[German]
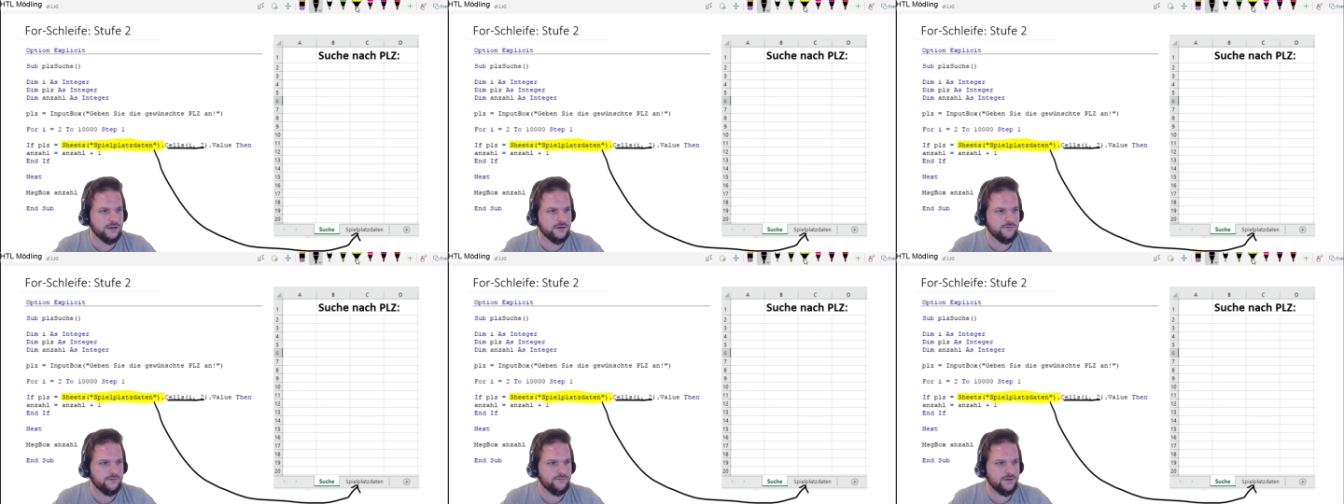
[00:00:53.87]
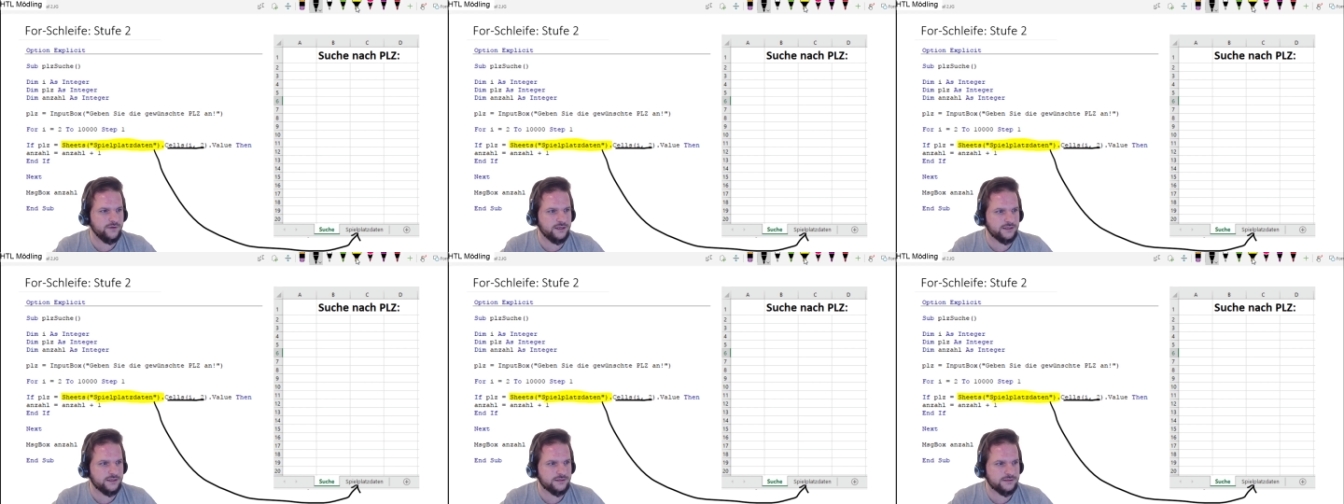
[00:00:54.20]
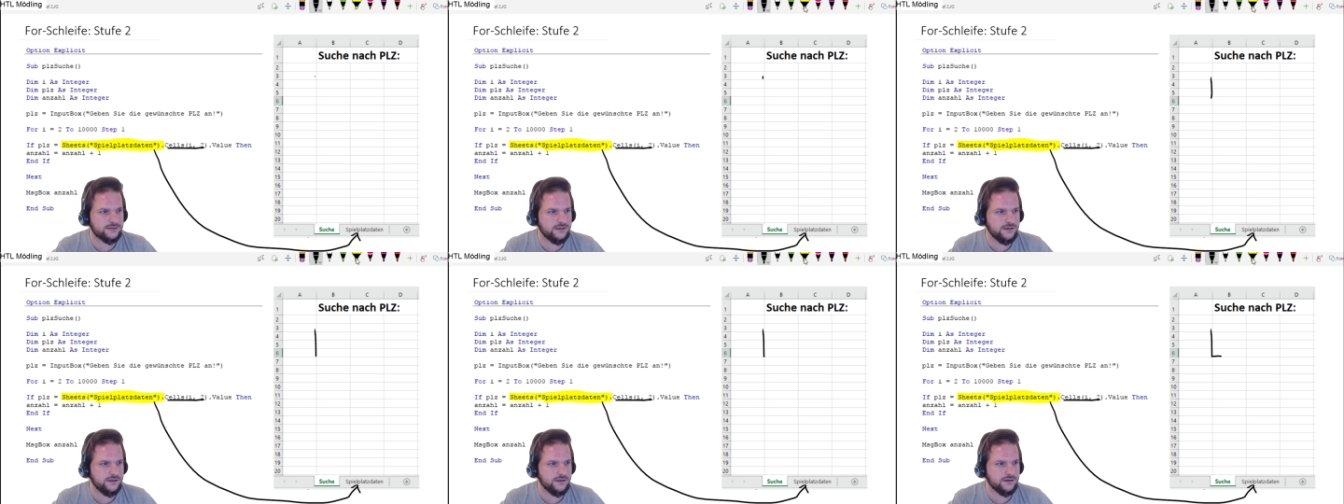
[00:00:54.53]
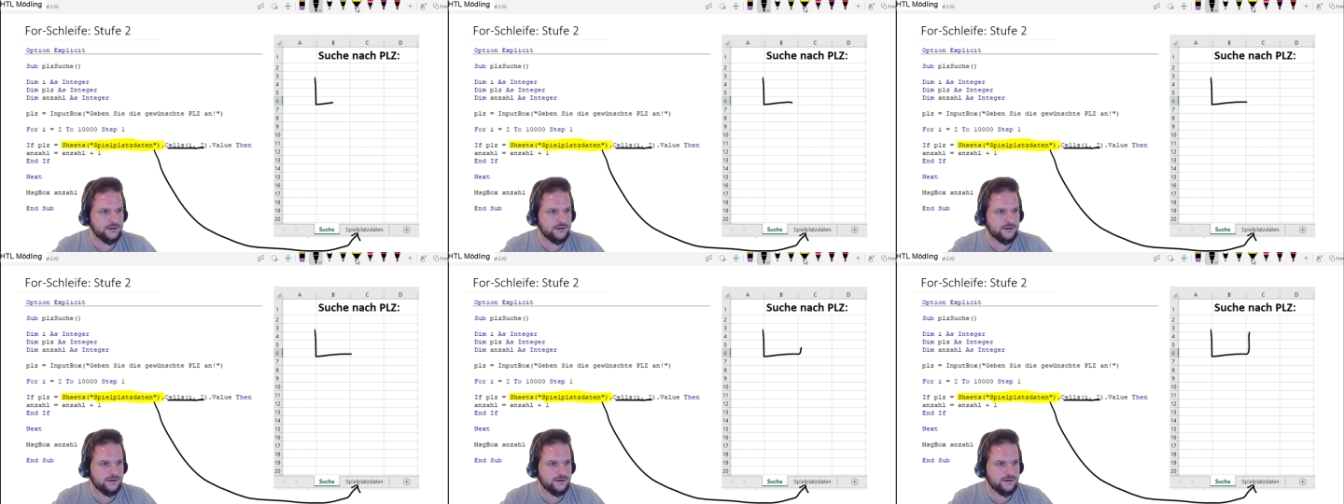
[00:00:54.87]
wenn ich jetzt
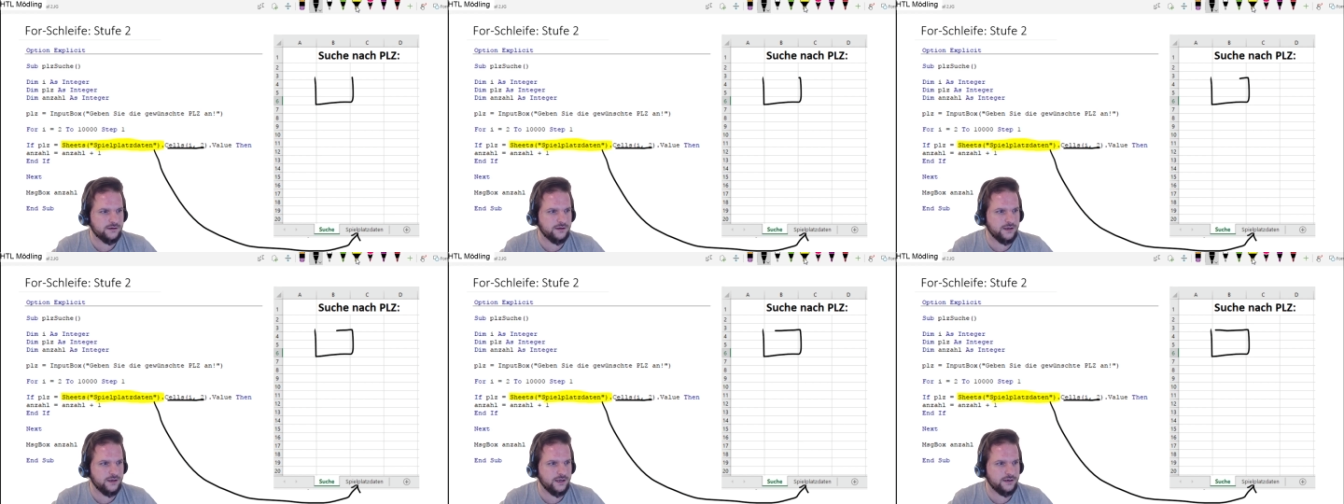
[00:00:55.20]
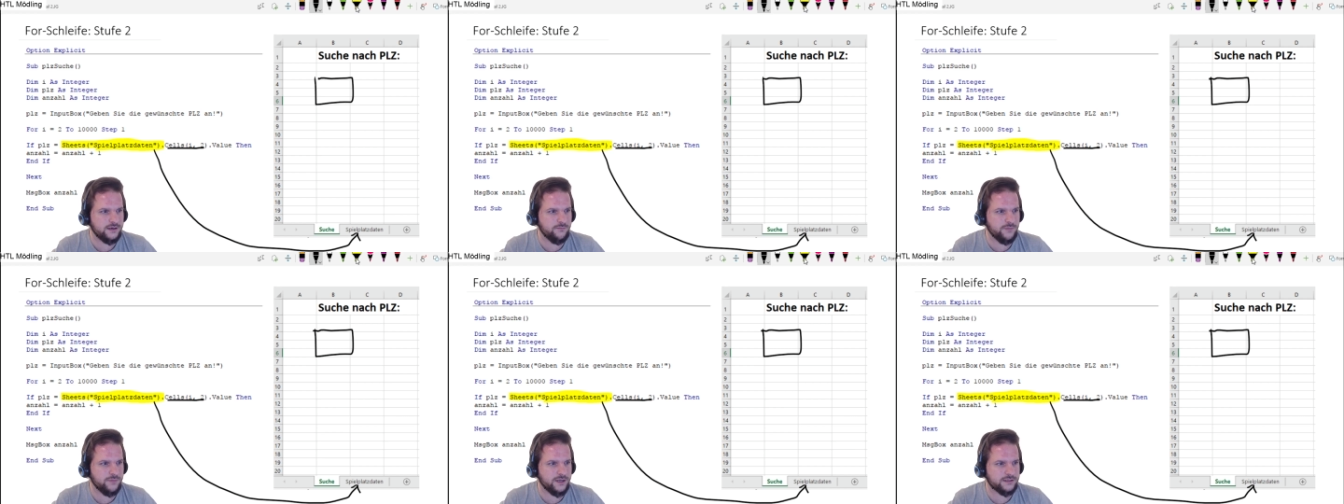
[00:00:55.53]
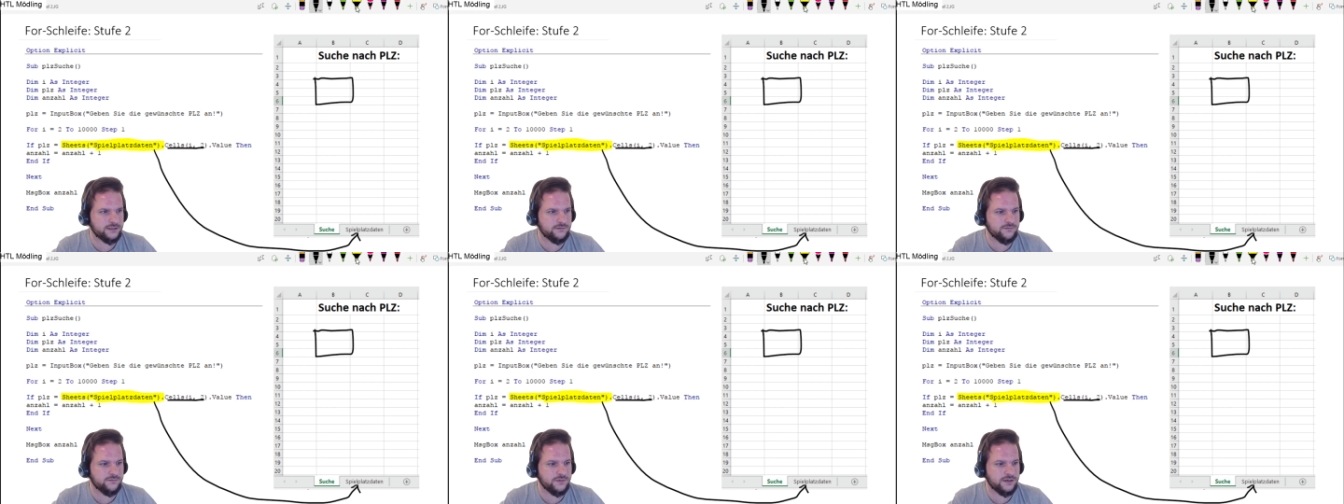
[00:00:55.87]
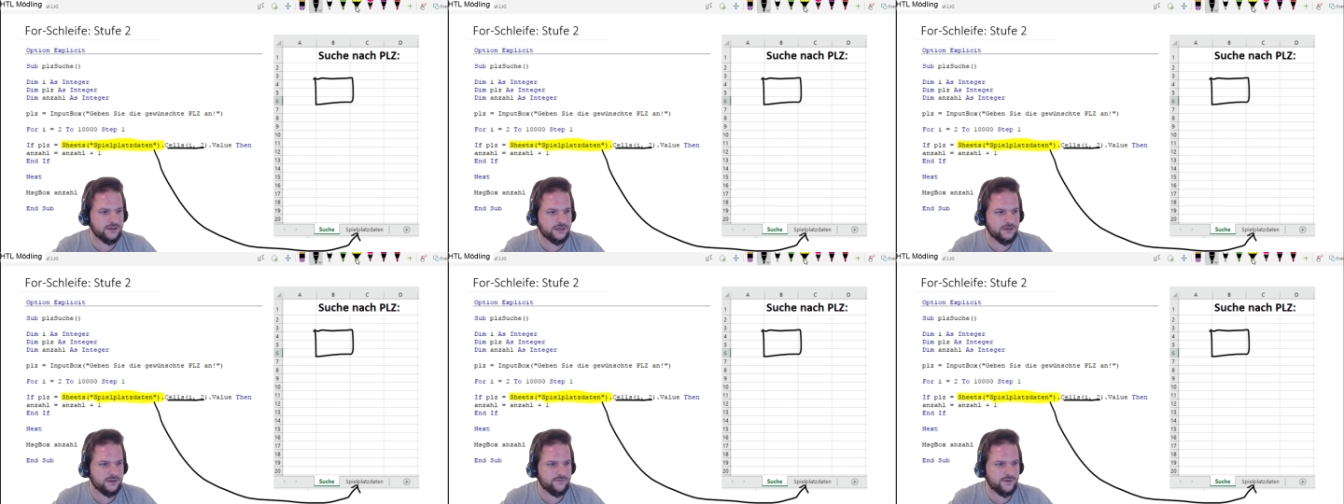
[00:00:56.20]
hier einen Button
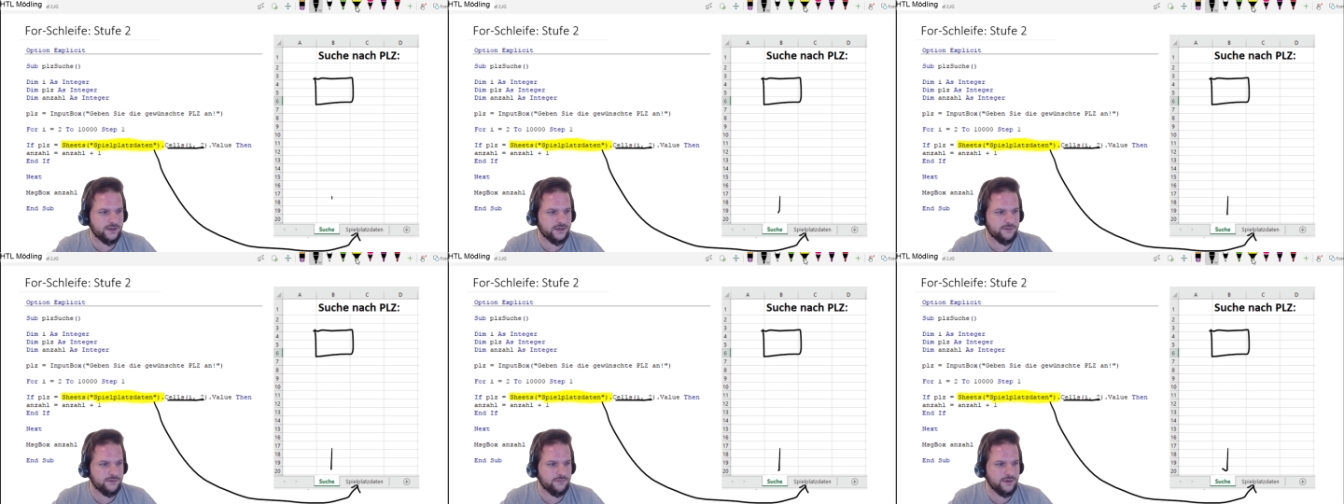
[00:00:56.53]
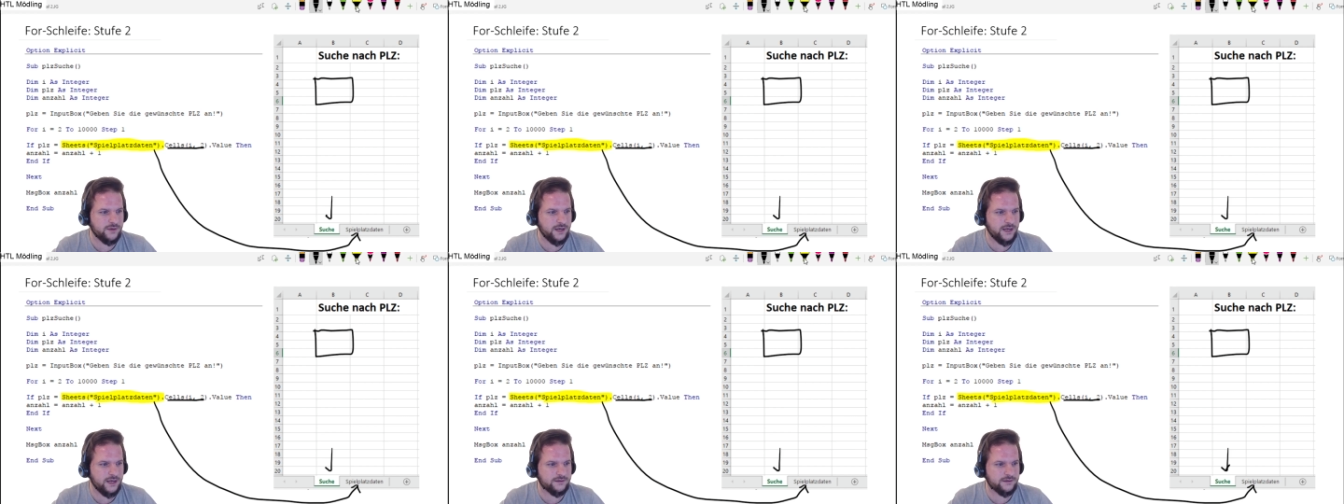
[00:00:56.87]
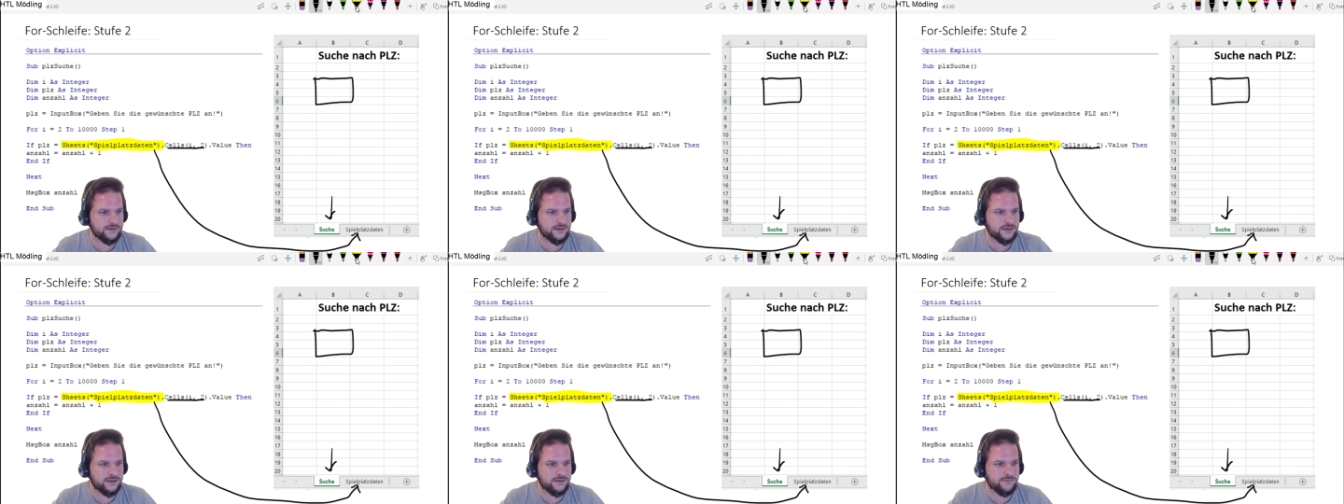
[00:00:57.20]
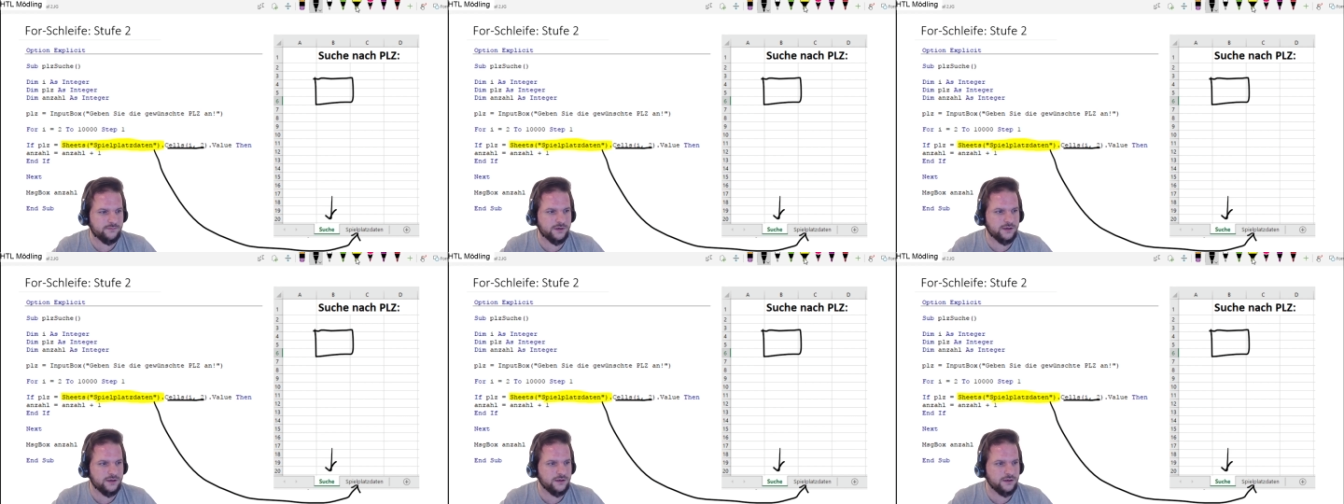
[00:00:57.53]
mache auf einem anderen